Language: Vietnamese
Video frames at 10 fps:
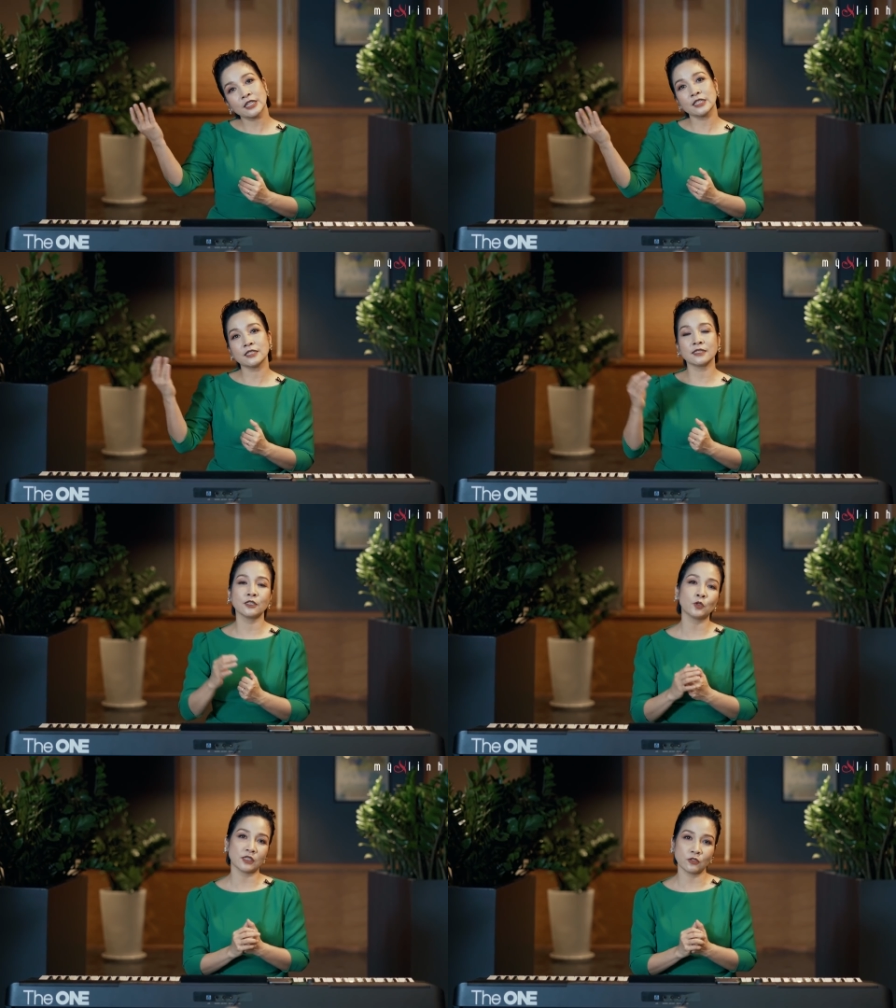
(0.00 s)
kỹ,
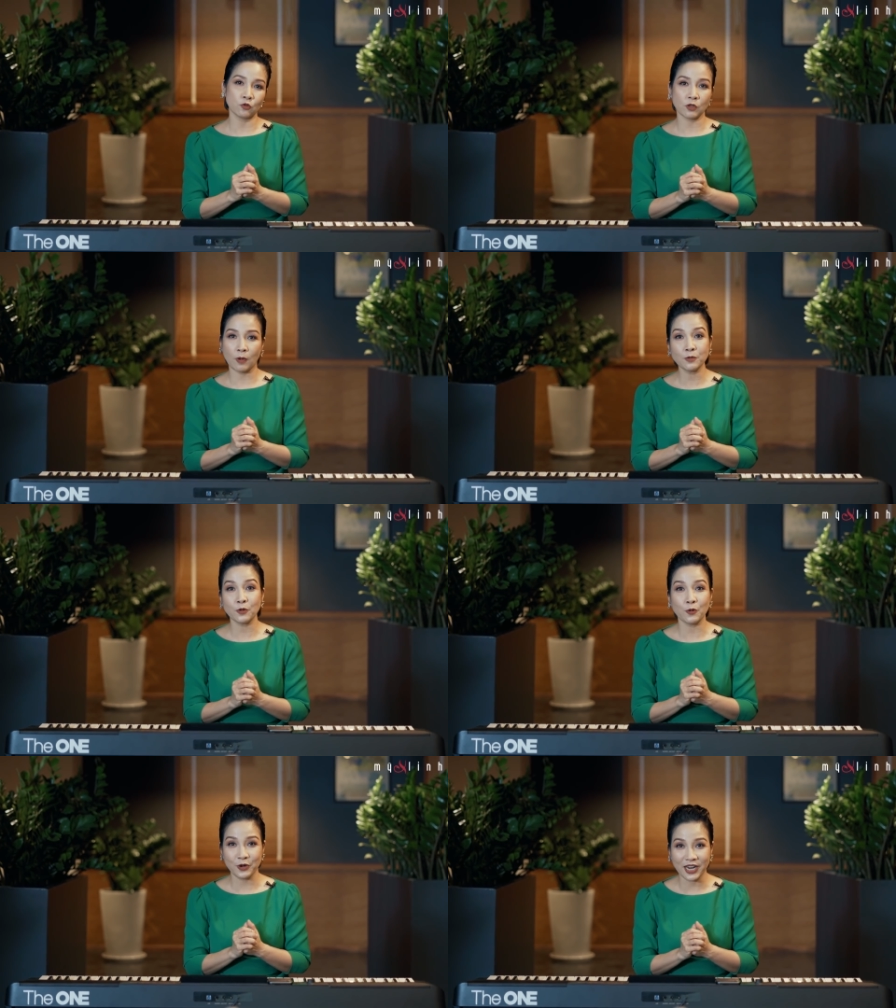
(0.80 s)
kỹ thuật sử dụng giọng óc
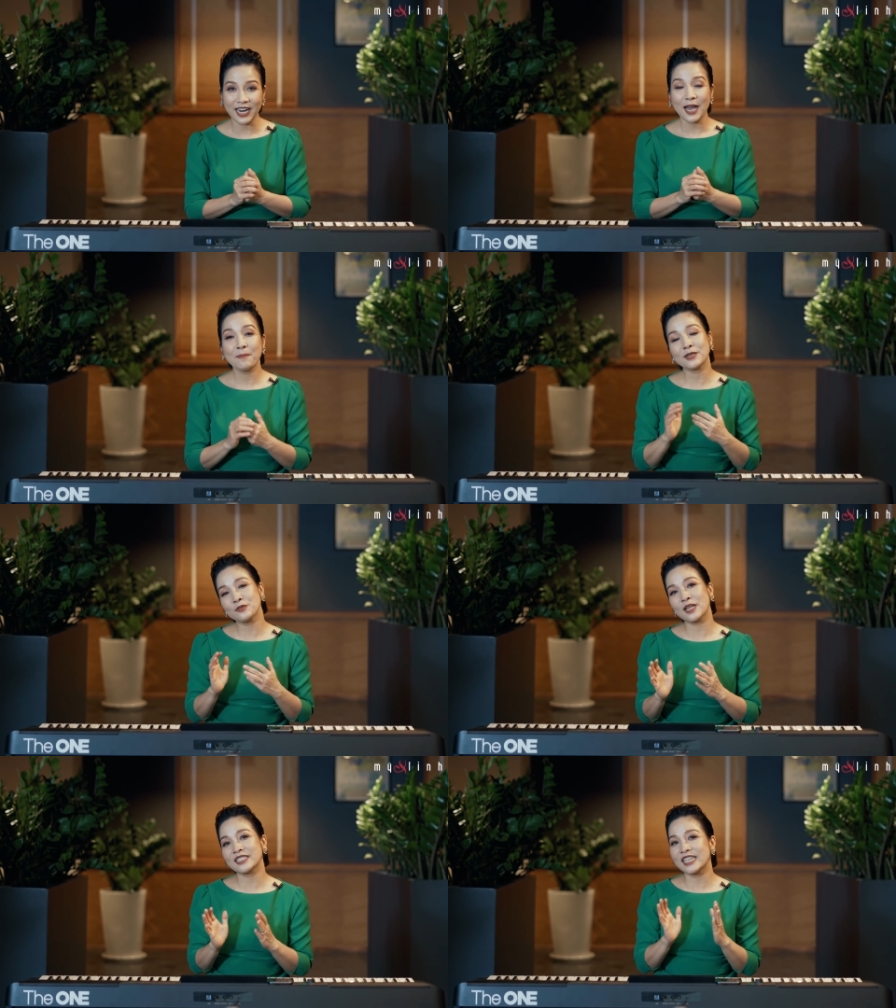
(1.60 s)
trong cổ điển mà
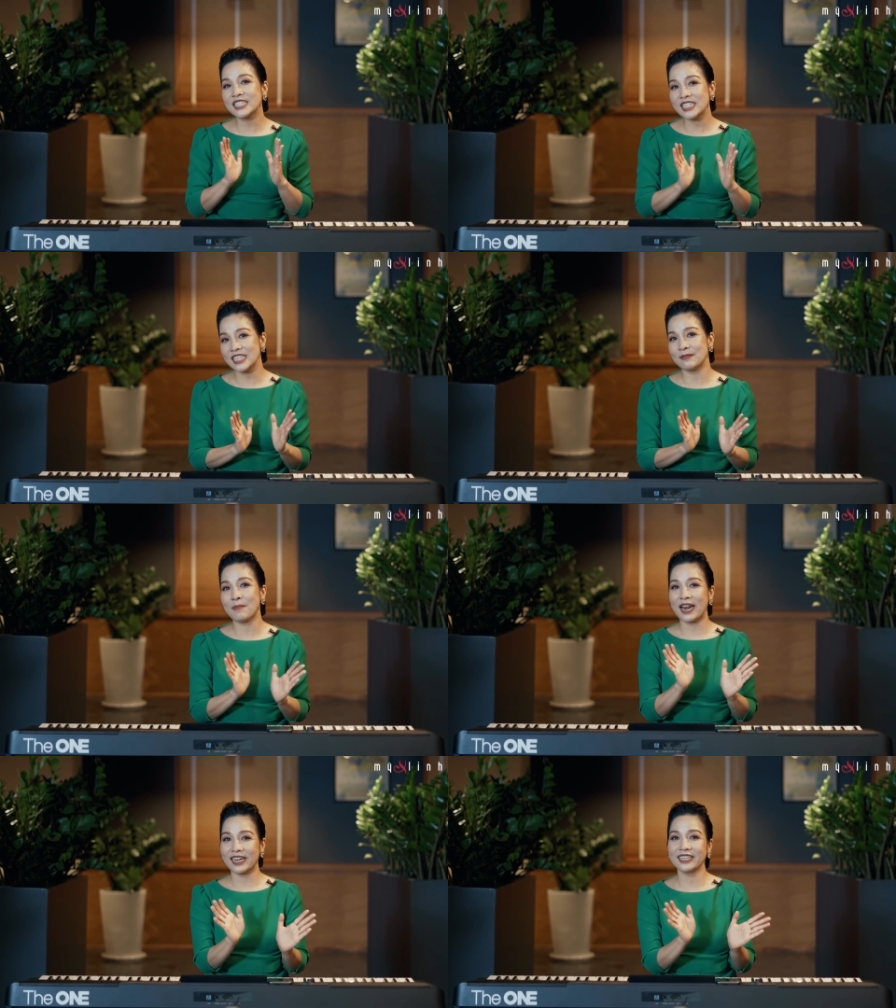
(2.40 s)
chúng ta sẽ chỉ
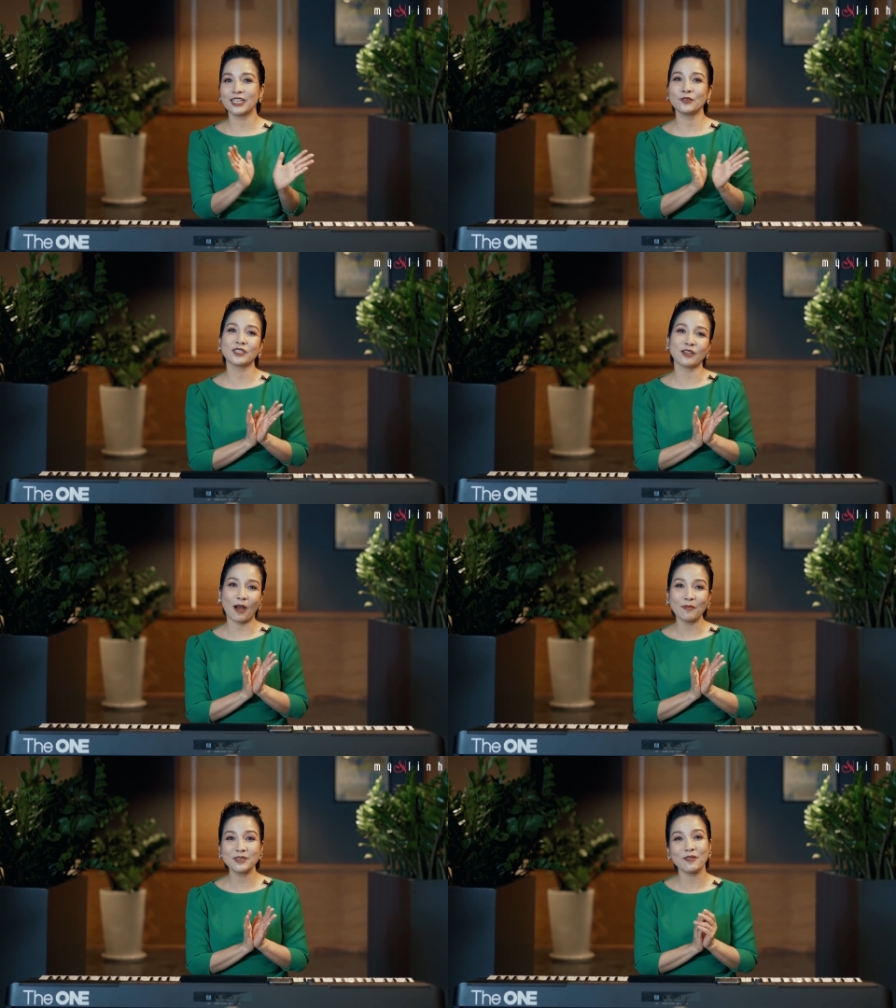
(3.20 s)
bàn đến kỹ thuật
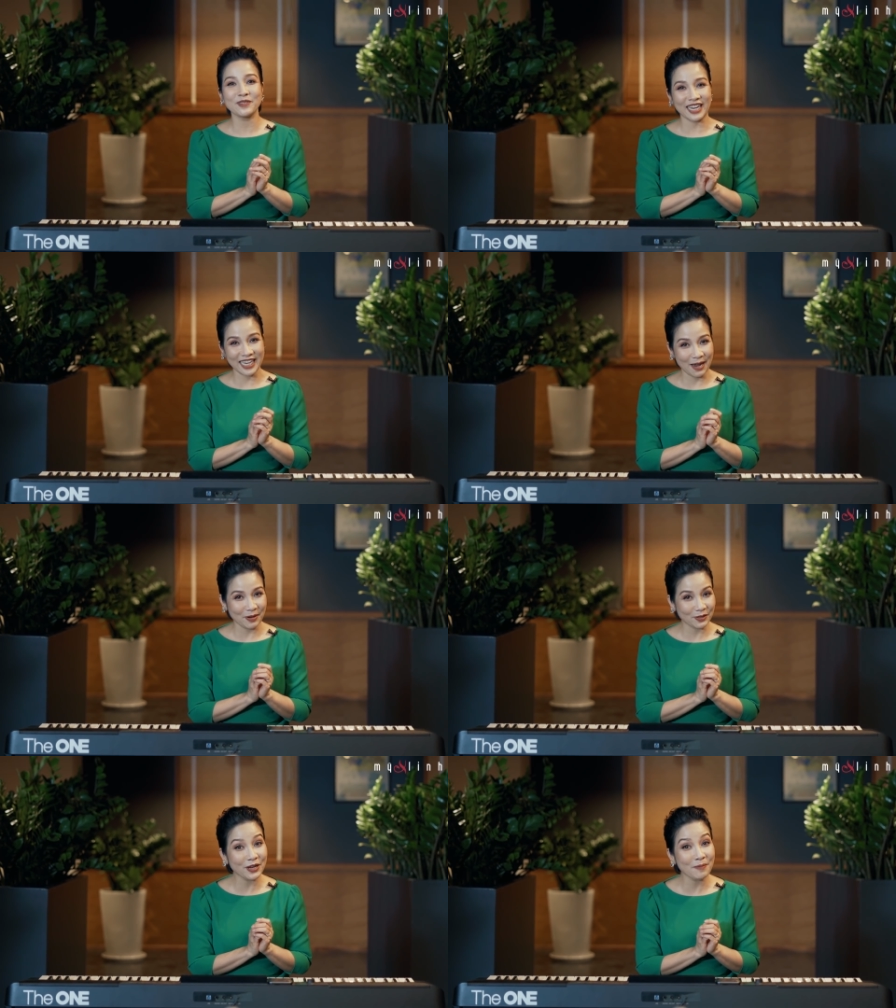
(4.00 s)
giọng óc trong nhạc nhẹ
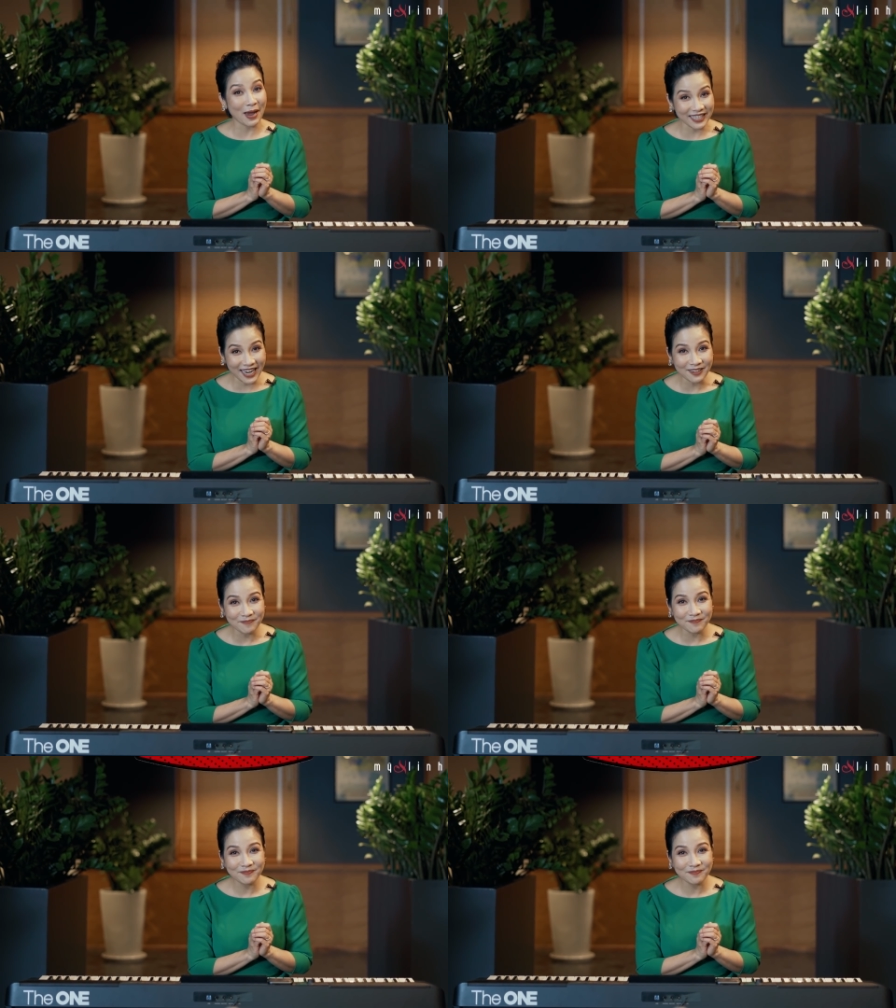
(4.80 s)
mà thôi các bạn nhé.